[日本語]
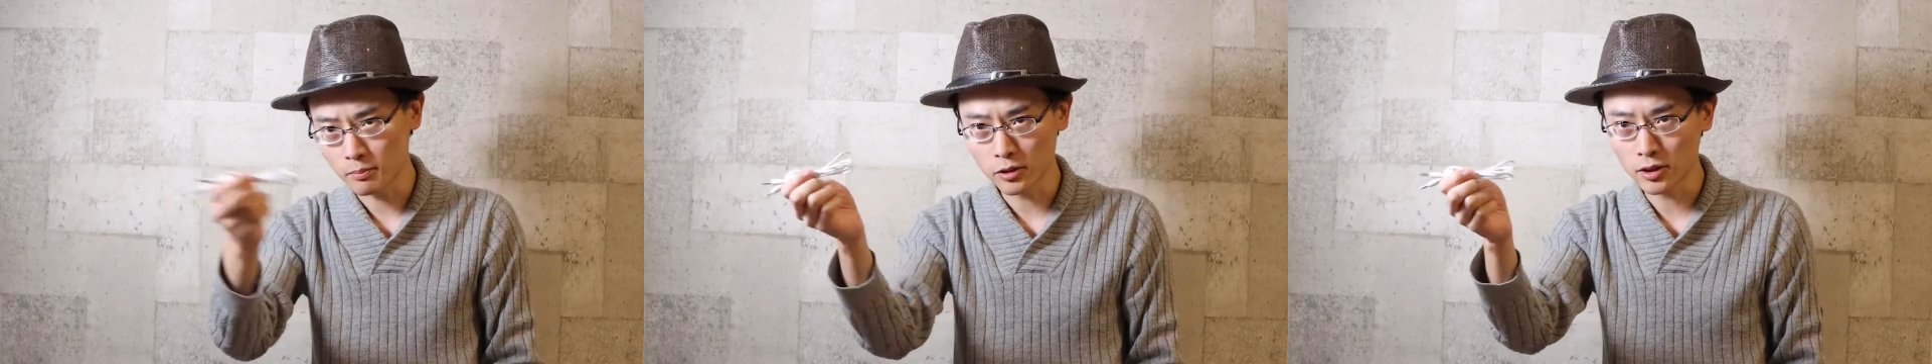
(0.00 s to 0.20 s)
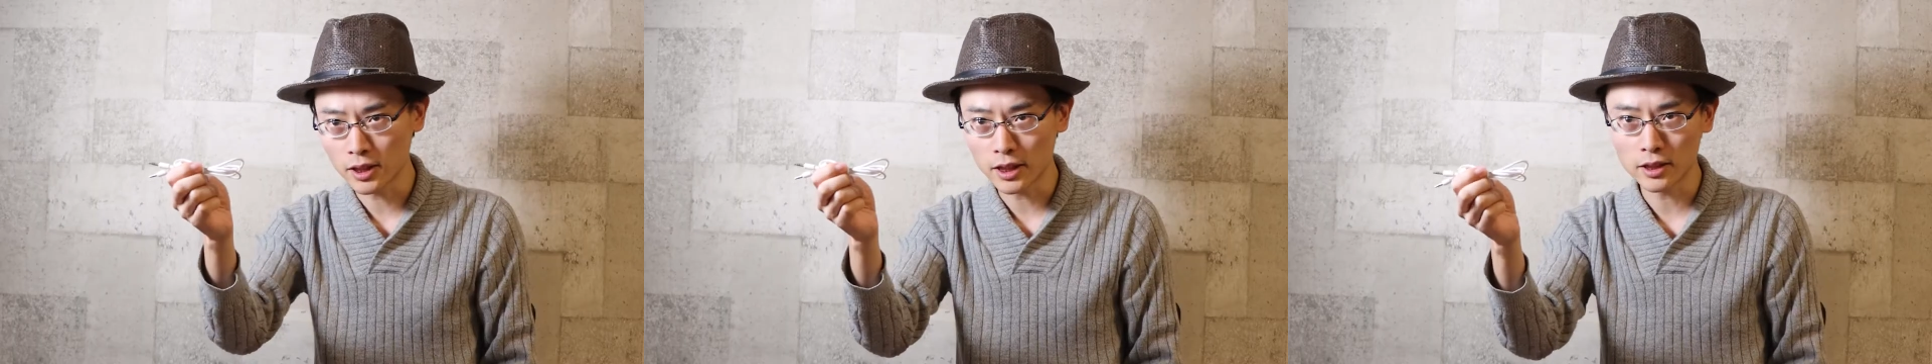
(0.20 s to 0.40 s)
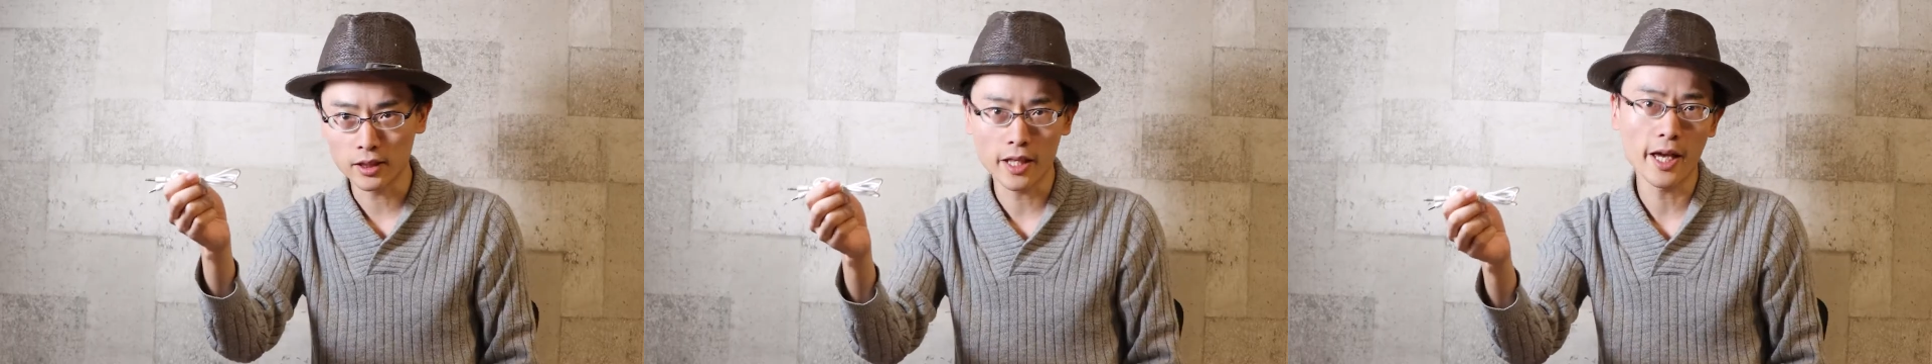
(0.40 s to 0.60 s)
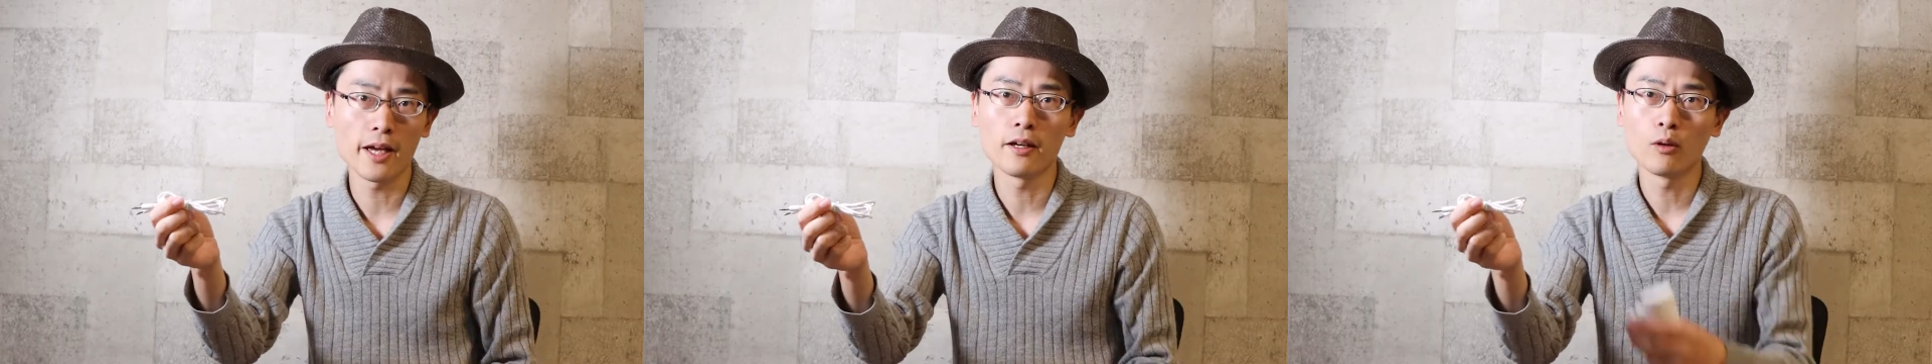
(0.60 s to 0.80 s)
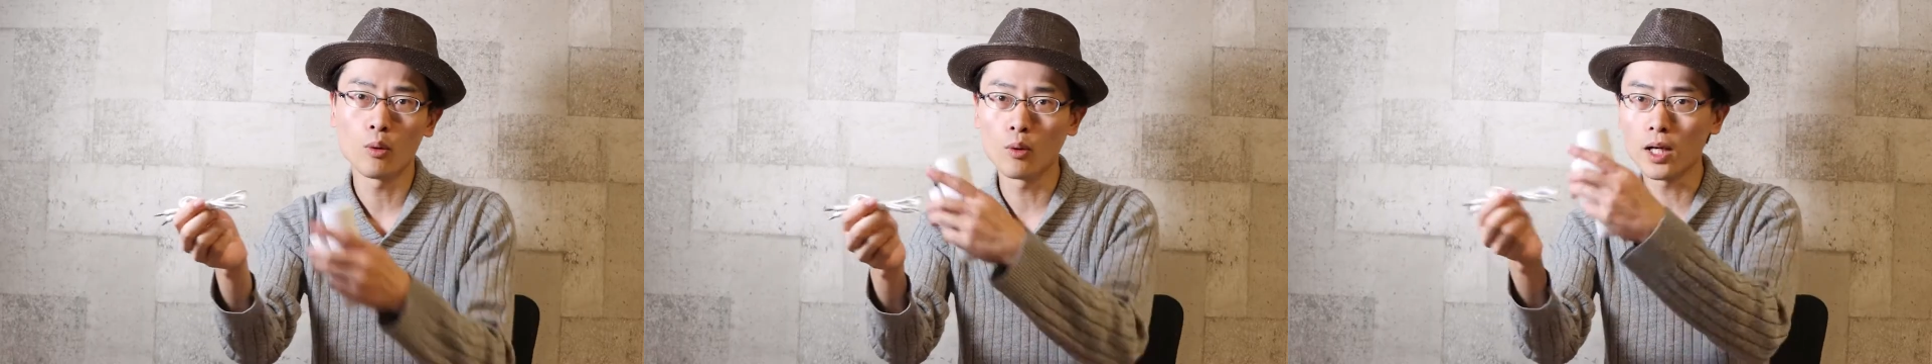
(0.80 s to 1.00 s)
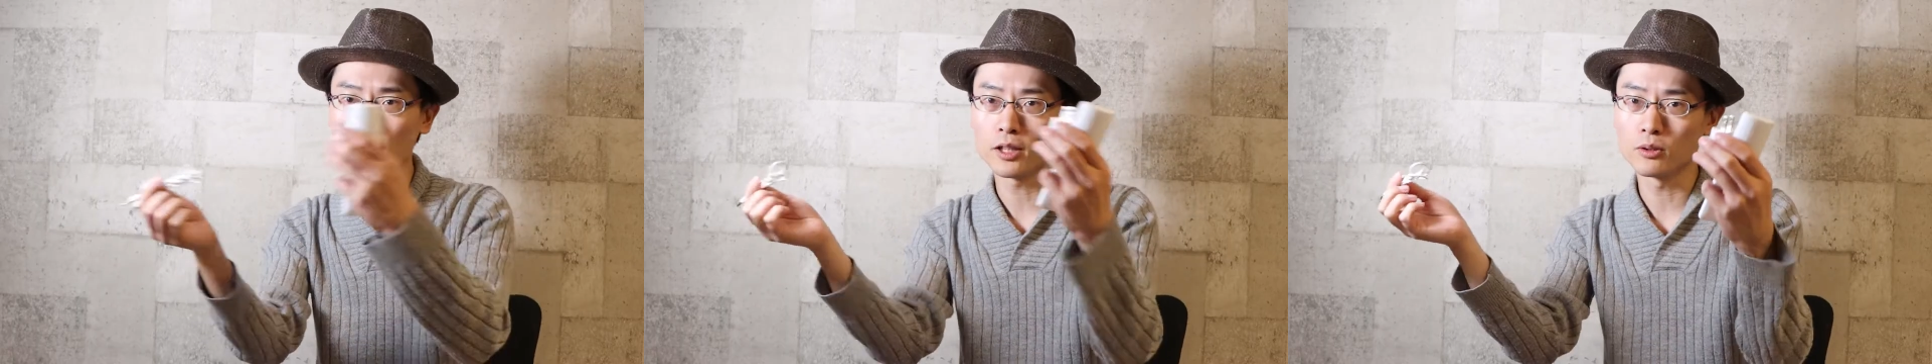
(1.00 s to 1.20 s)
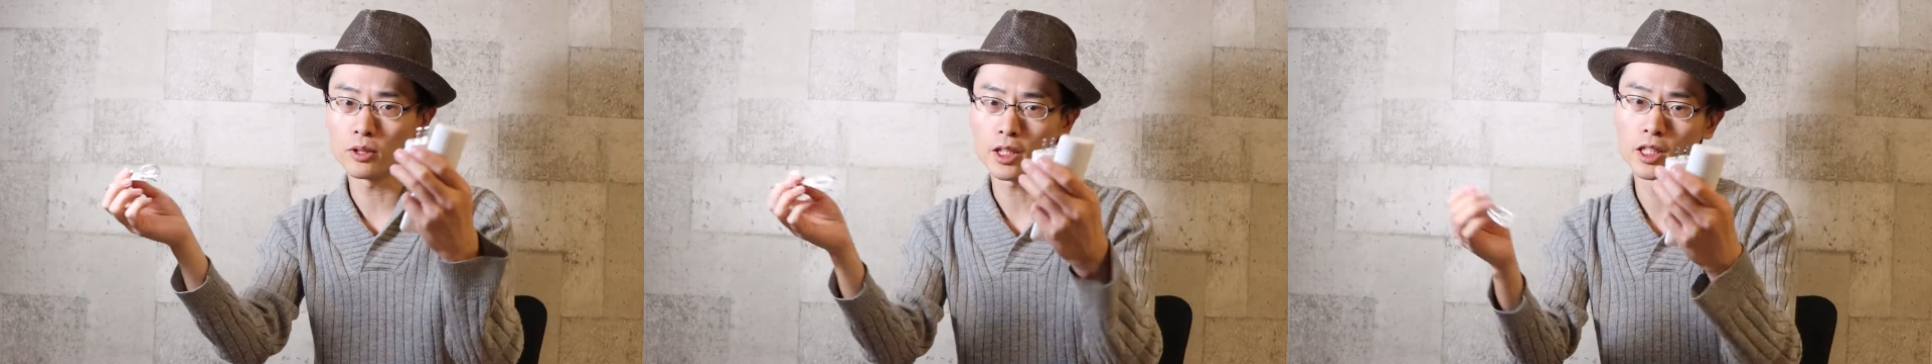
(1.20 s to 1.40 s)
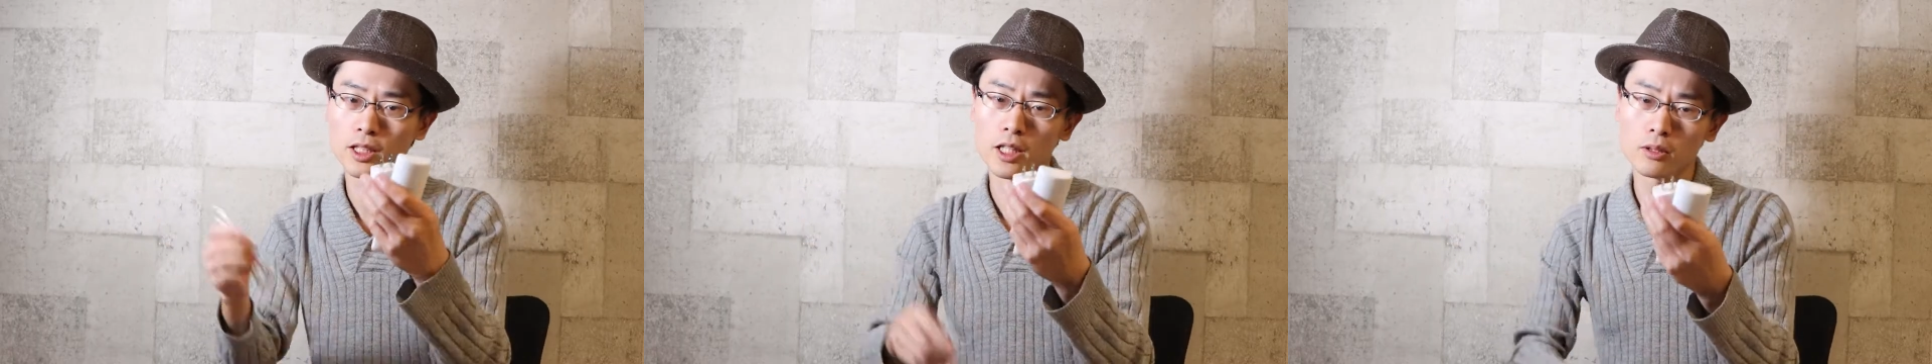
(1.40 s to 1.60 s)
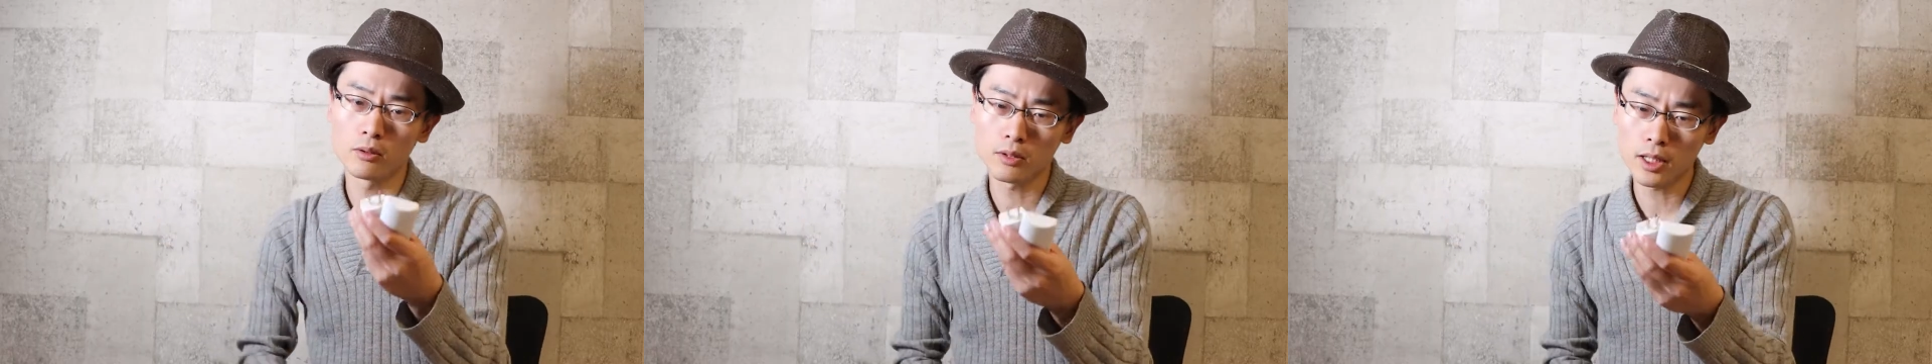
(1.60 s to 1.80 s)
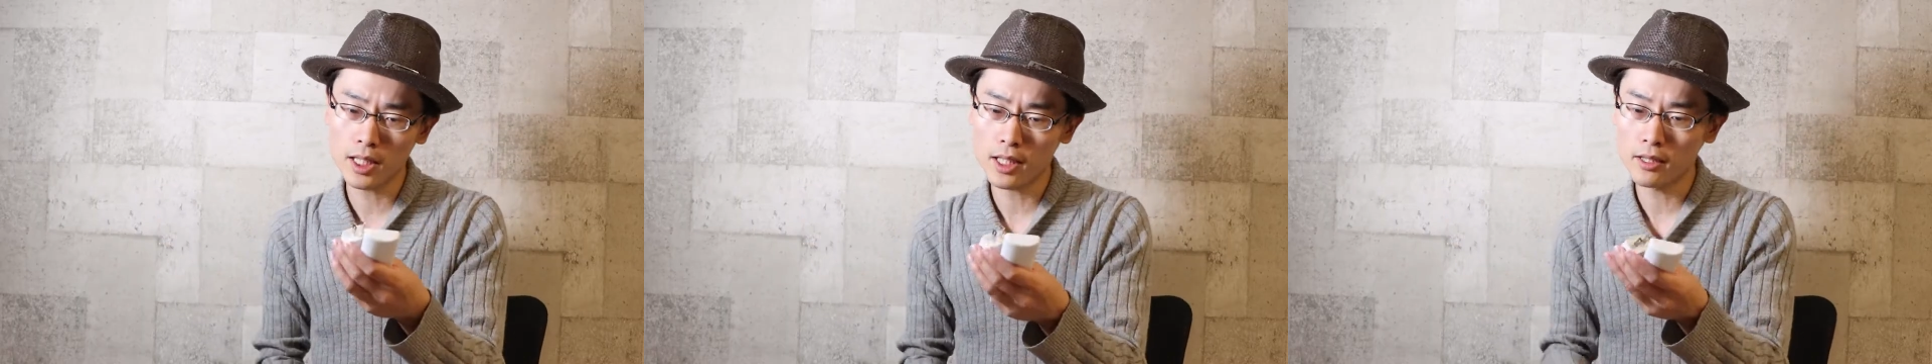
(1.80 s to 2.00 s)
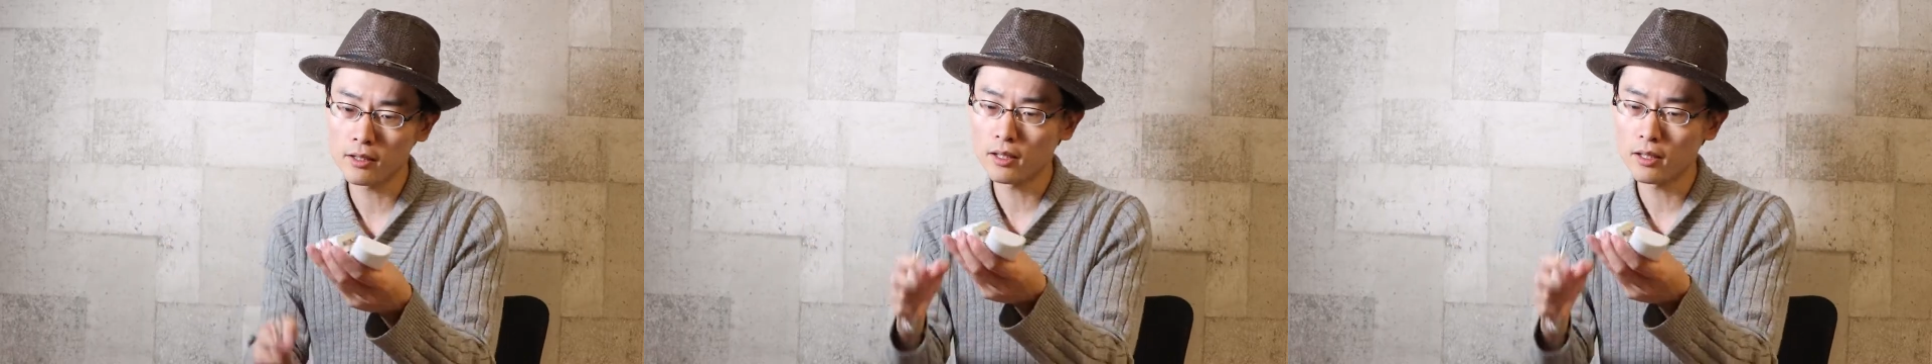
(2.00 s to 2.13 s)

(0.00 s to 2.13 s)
にぶっ刺して音楽を聴いたりとか、